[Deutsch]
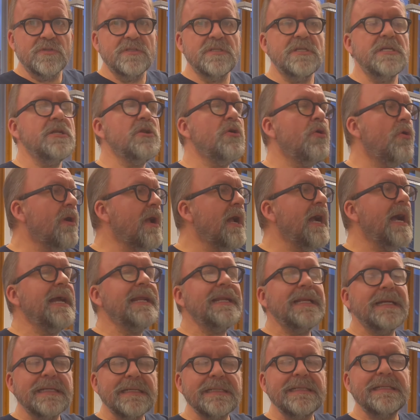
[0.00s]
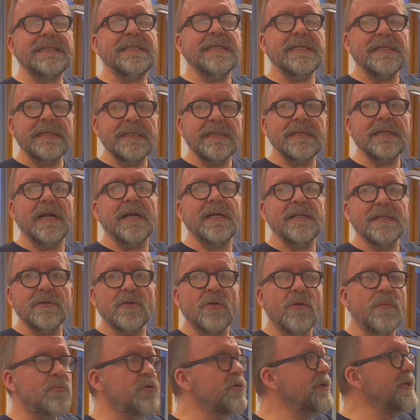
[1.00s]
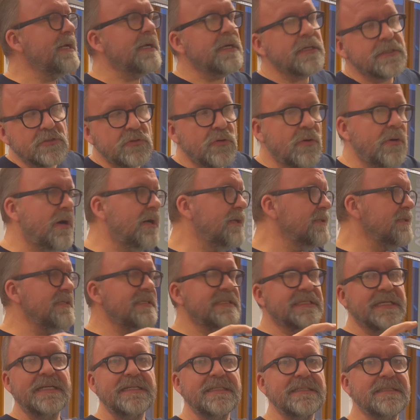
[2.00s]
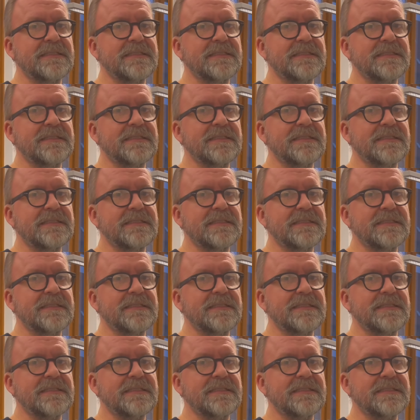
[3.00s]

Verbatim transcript: die noch keine richtigen geilen Kommunikatoren, Sales